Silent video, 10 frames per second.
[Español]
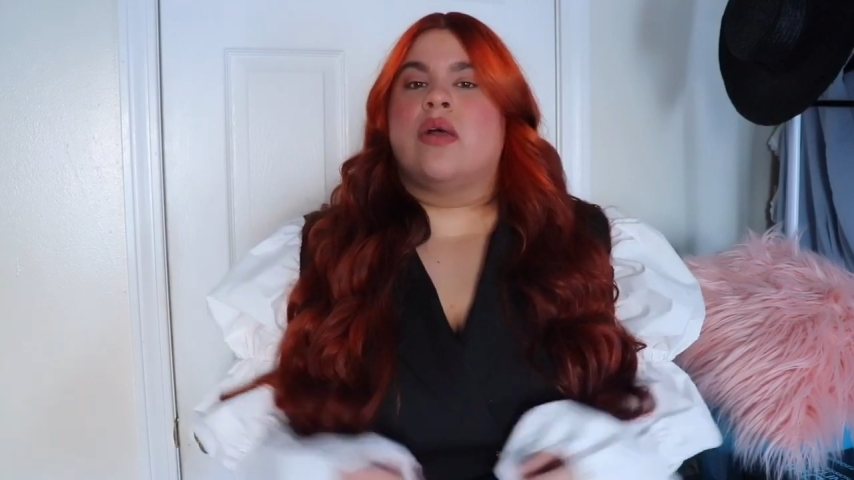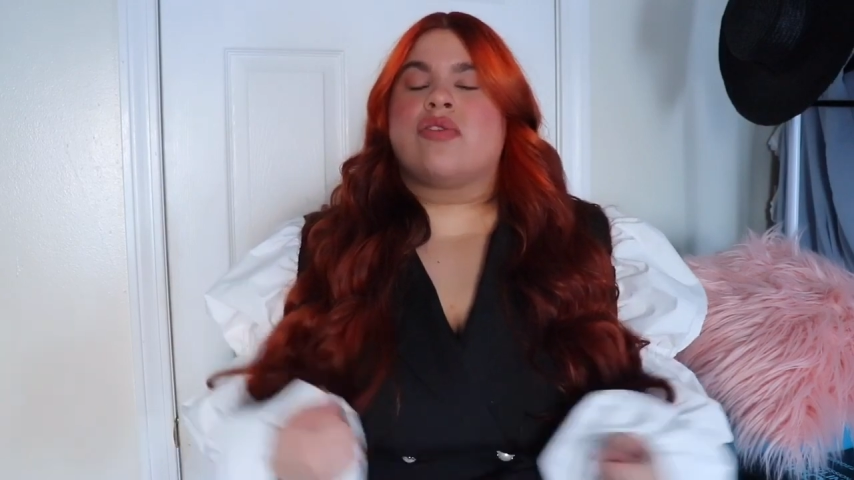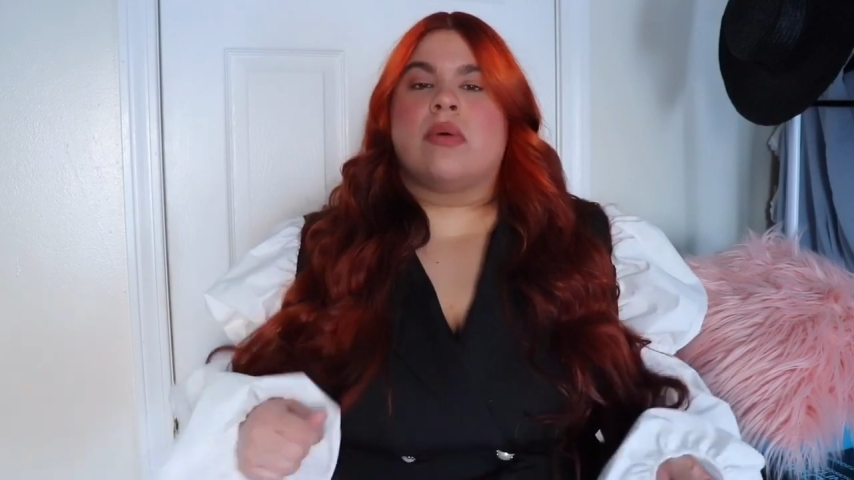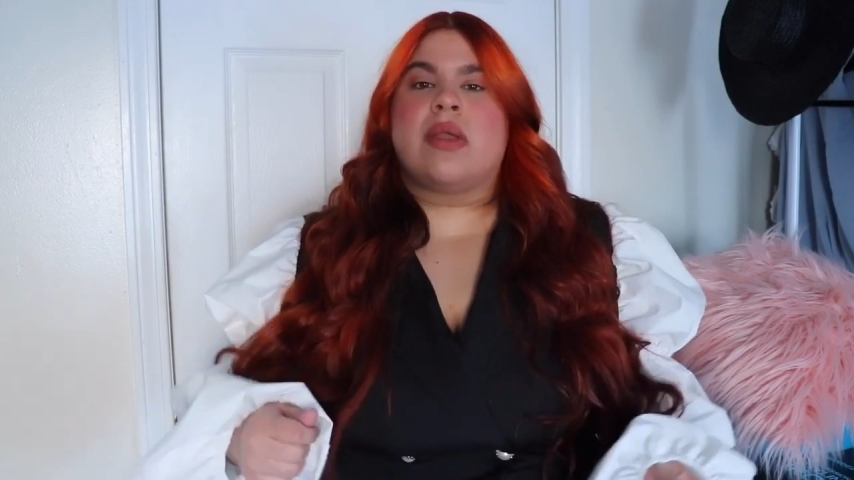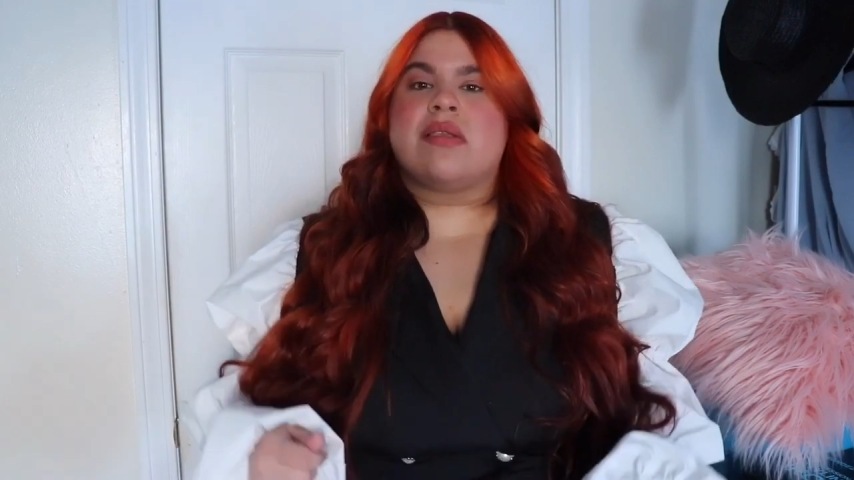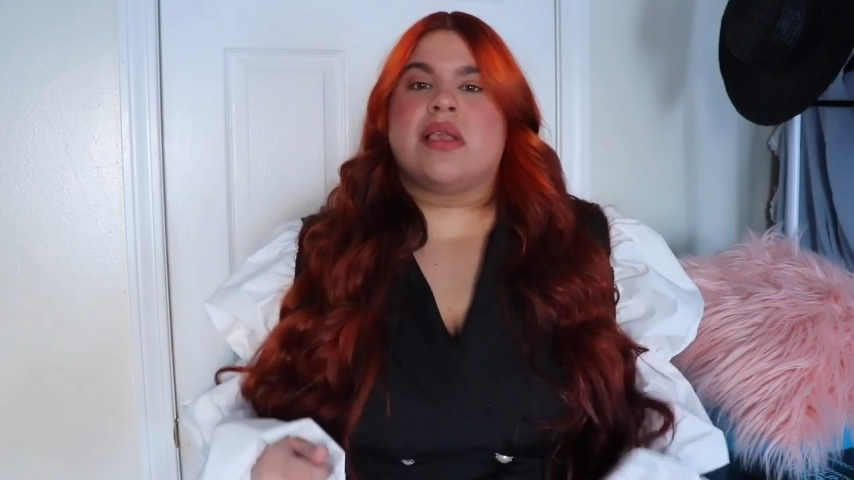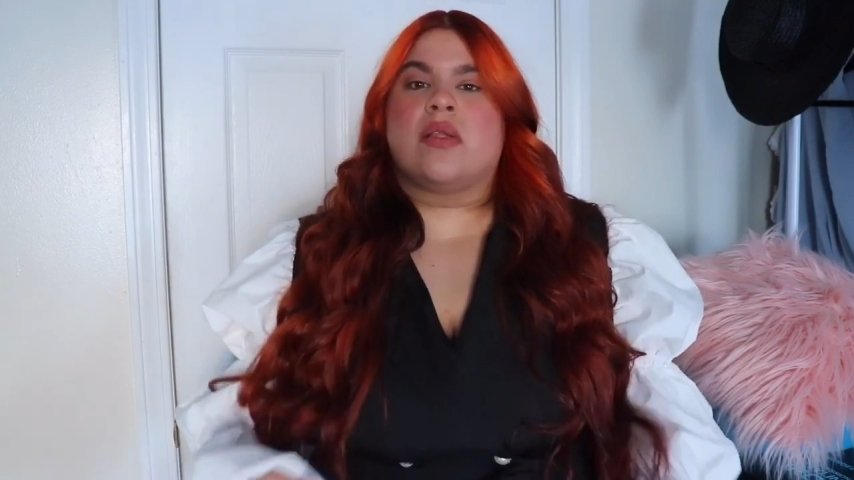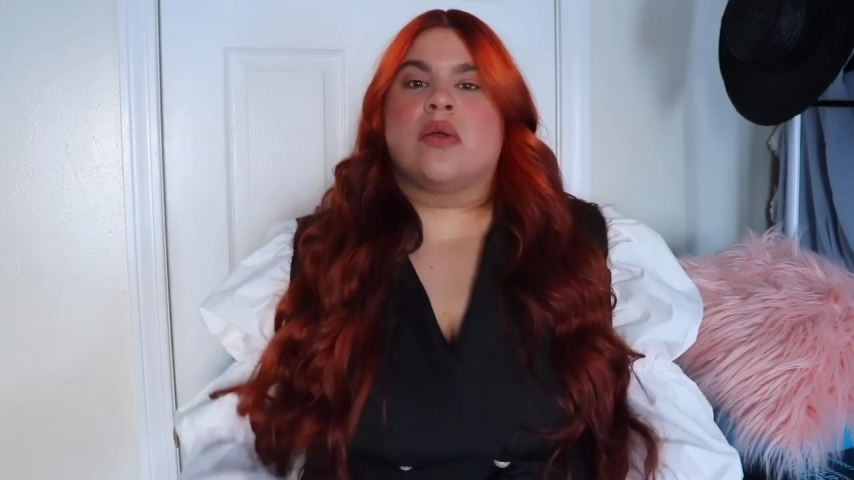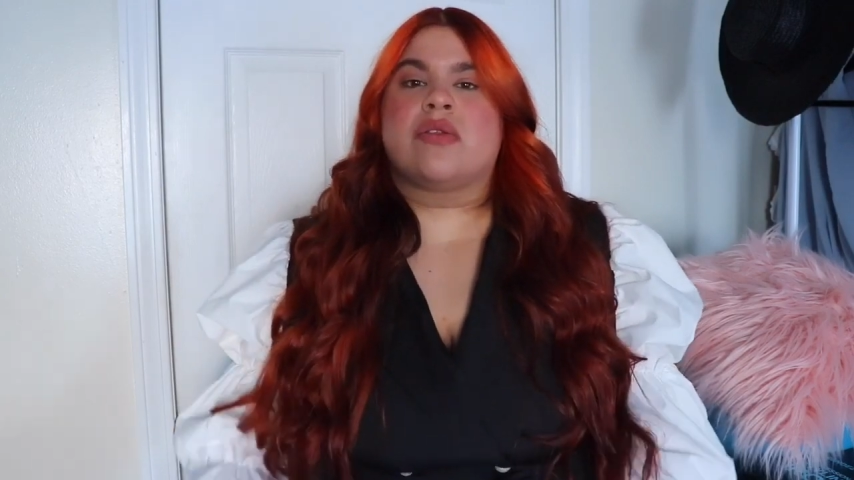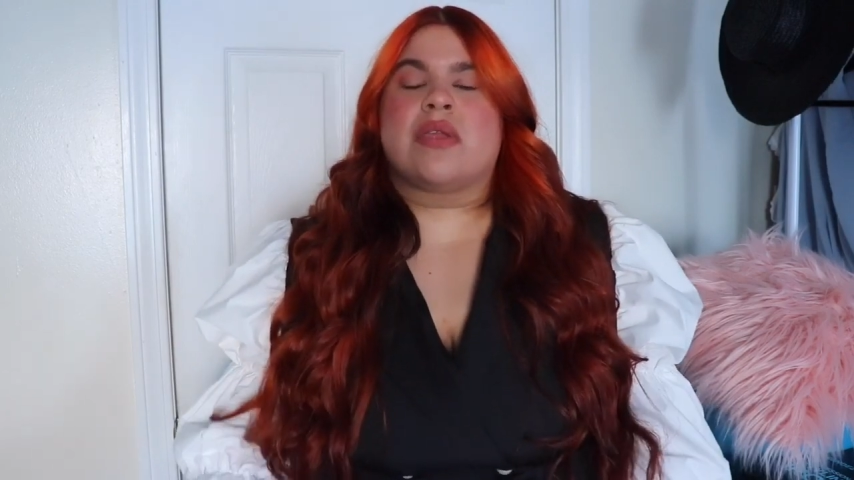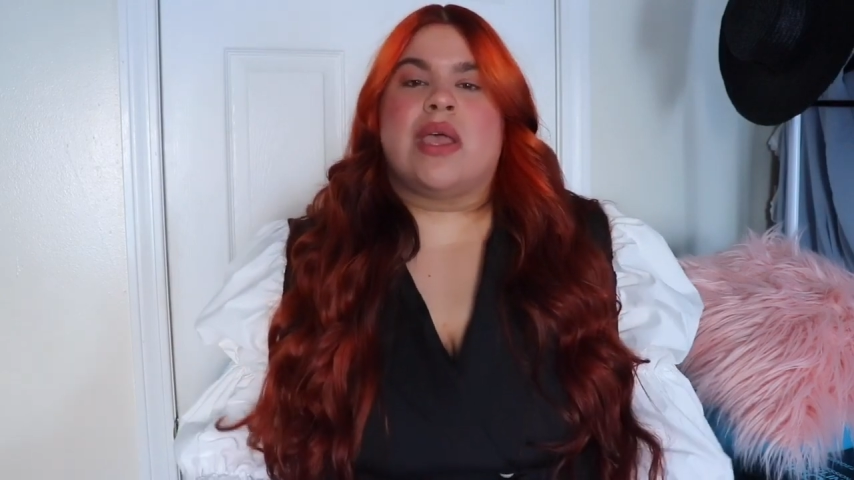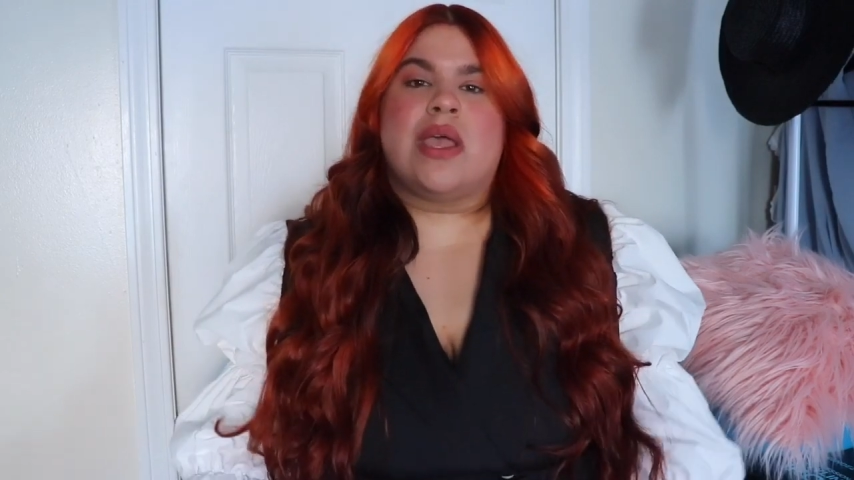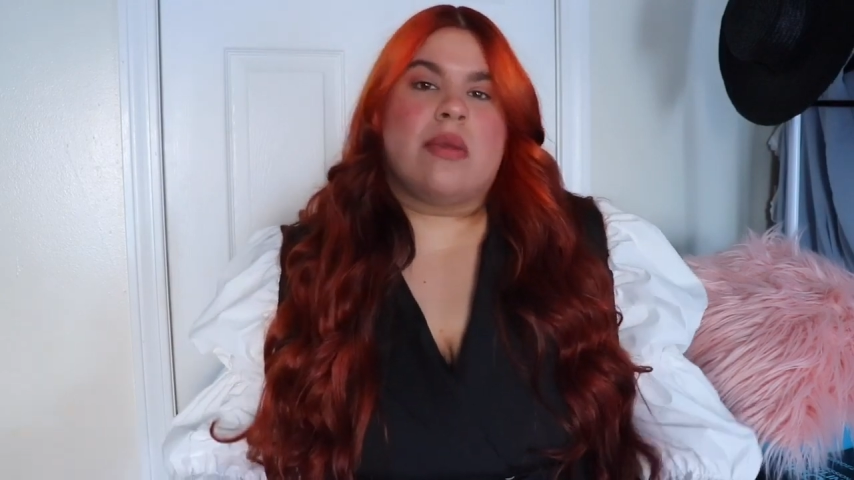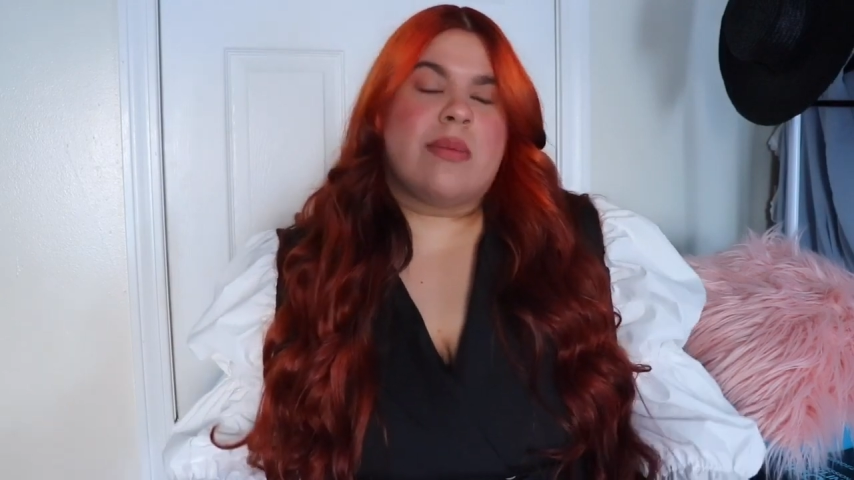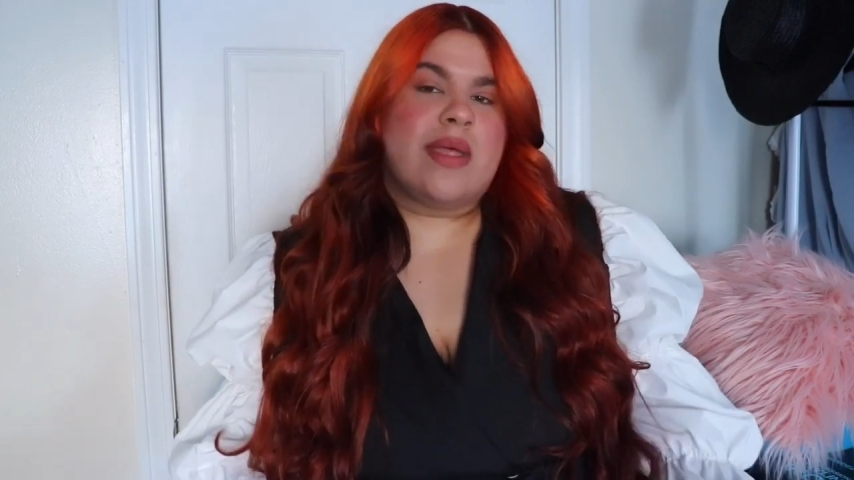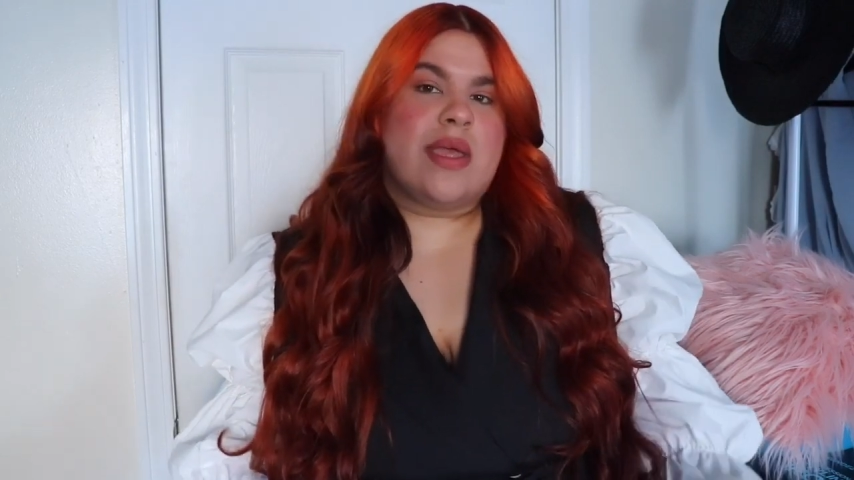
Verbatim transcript: los sobrecitos y,